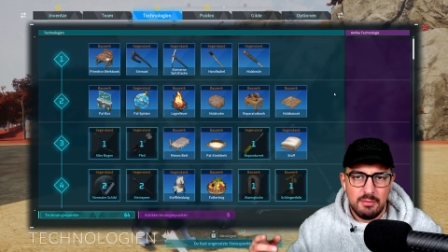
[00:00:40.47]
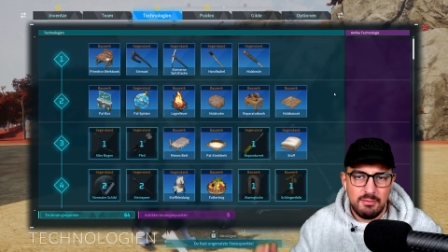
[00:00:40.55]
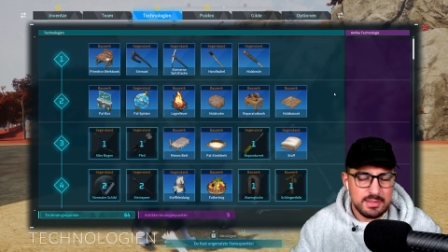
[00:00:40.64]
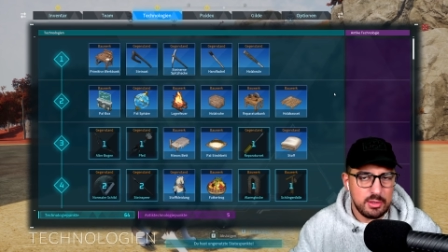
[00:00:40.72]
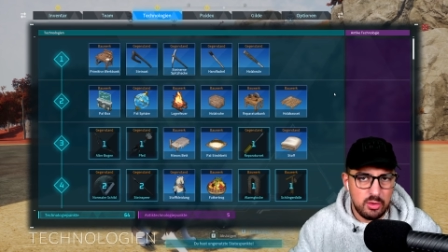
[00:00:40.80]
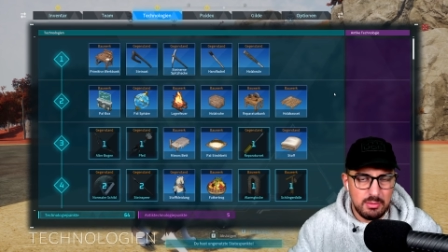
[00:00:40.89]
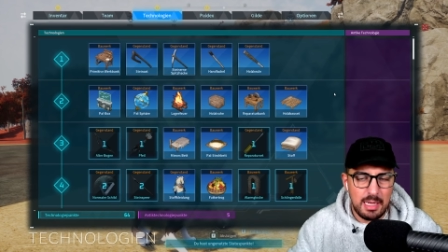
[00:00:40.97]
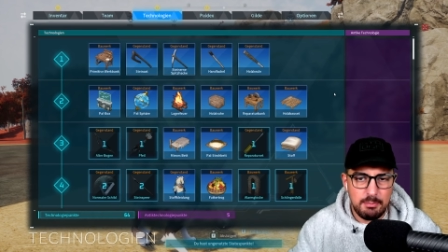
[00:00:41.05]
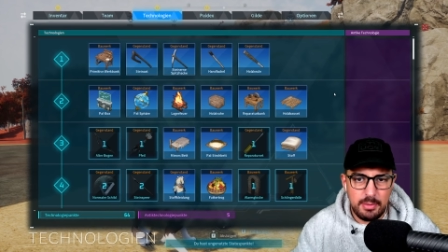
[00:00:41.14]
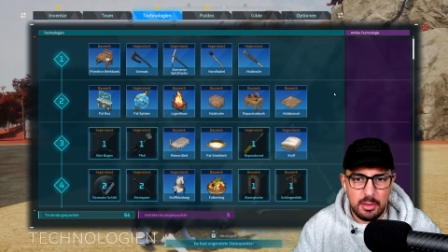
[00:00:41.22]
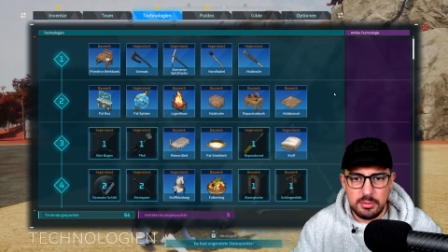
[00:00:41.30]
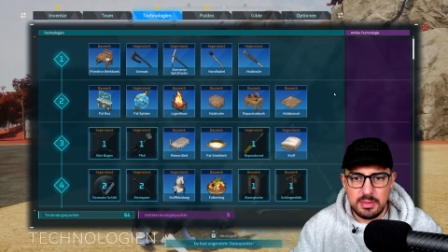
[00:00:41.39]
was auch immer
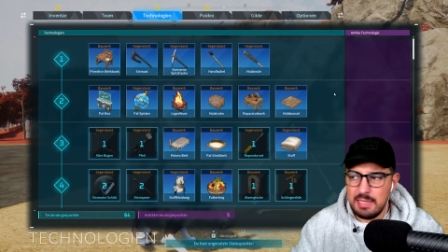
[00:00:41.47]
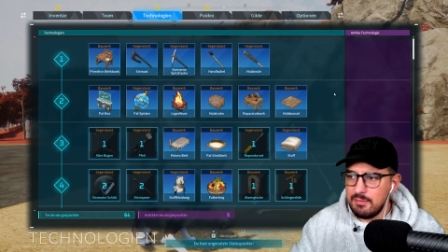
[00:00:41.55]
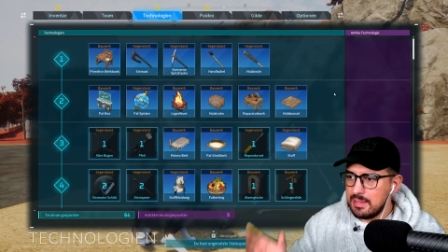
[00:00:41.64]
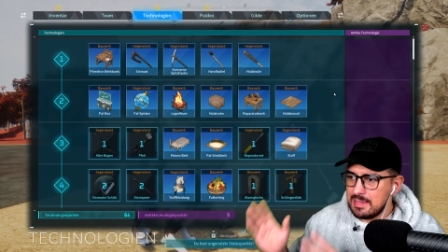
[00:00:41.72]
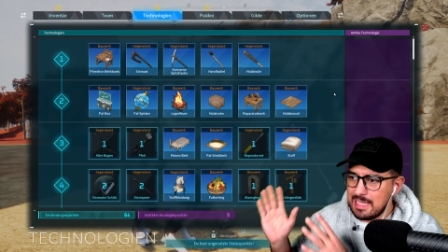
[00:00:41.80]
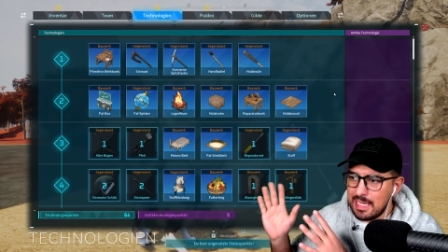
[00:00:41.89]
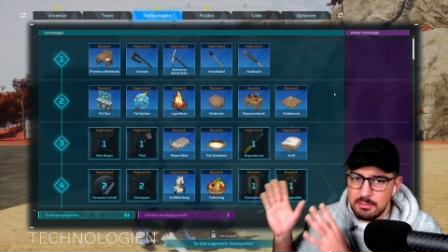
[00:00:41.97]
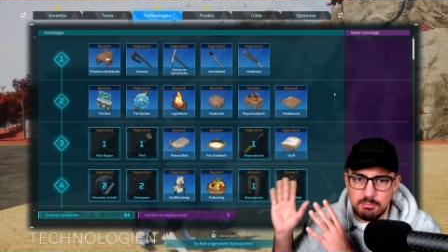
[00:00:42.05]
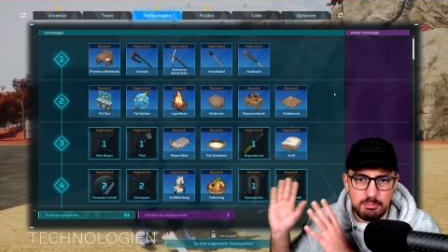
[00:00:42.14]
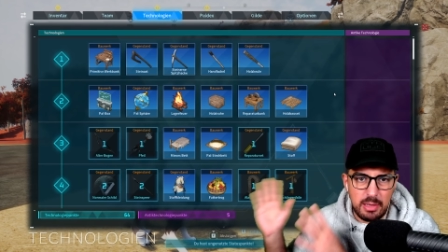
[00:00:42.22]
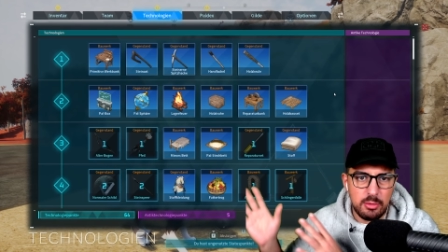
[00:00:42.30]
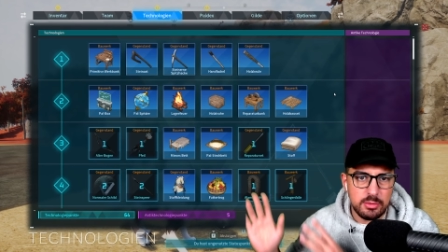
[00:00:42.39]
abbauen, irgendwelche
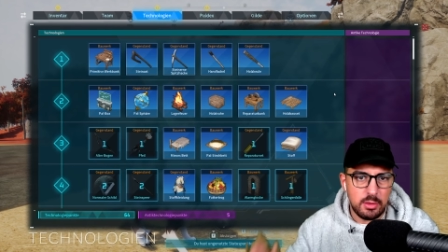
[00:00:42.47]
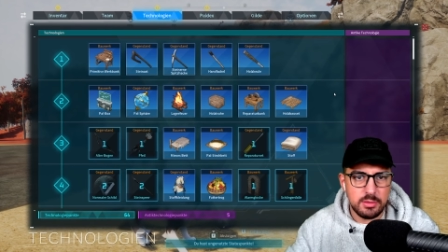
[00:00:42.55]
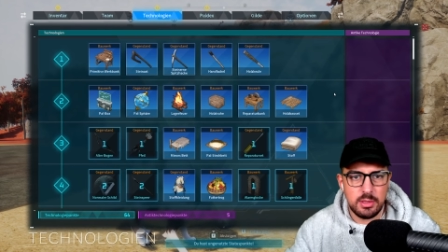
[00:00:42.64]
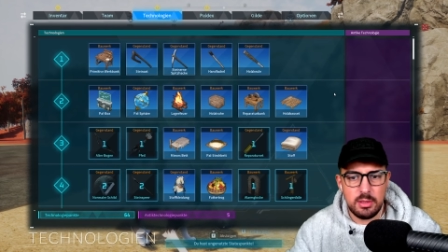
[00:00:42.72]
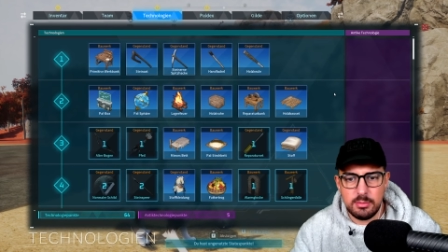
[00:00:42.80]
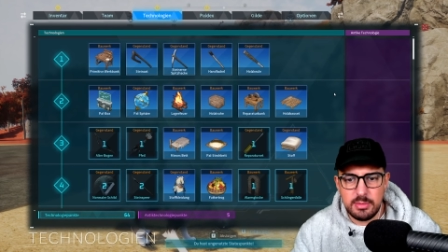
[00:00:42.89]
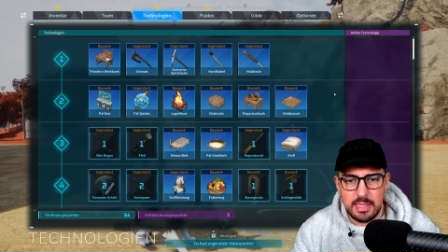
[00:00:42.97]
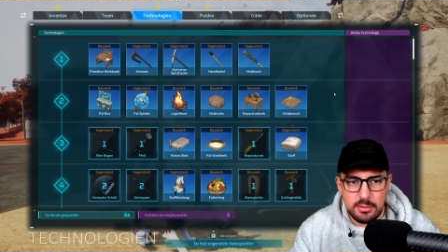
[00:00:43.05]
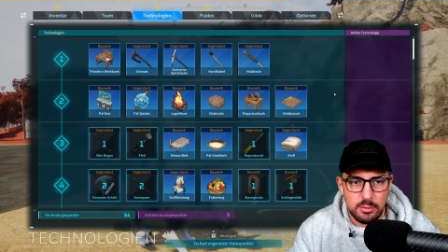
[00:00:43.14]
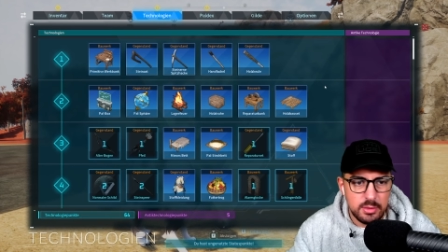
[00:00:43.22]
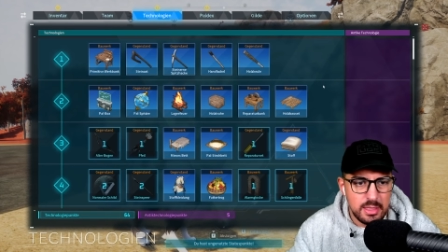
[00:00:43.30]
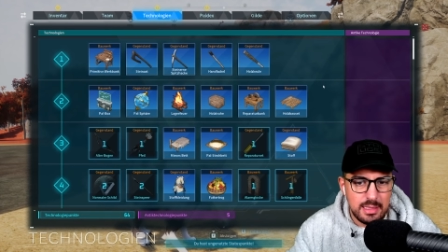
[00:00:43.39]
Sachen bauen aus eurem
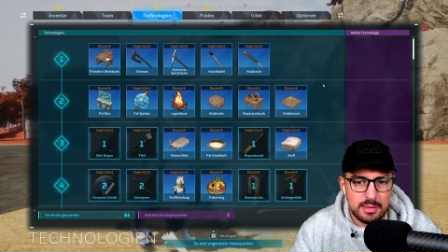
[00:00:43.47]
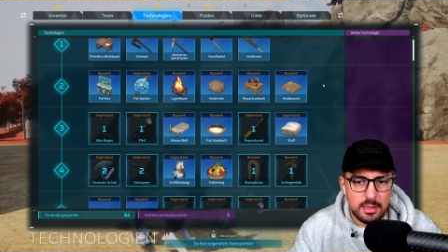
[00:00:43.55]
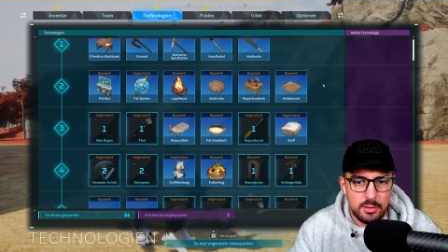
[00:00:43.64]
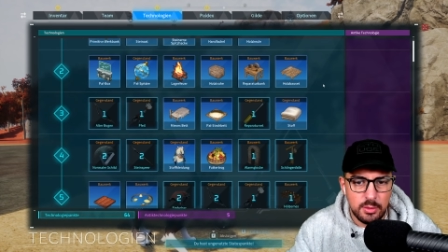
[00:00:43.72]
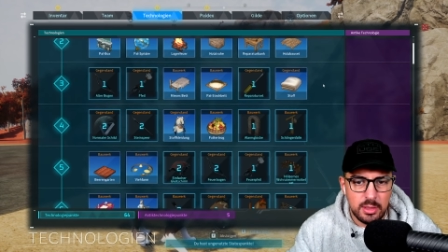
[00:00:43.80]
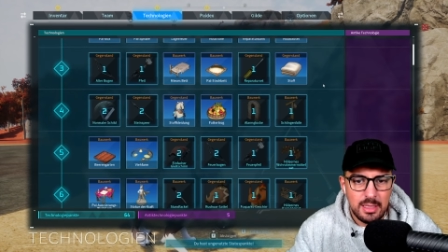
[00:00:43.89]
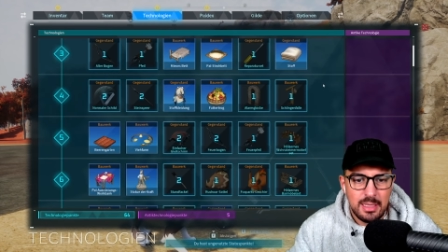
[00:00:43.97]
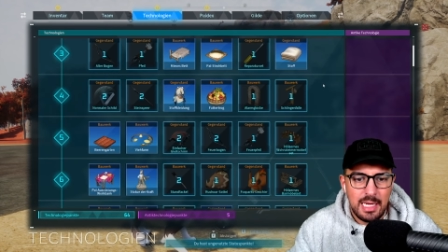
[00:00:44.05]
Technologiekatalog.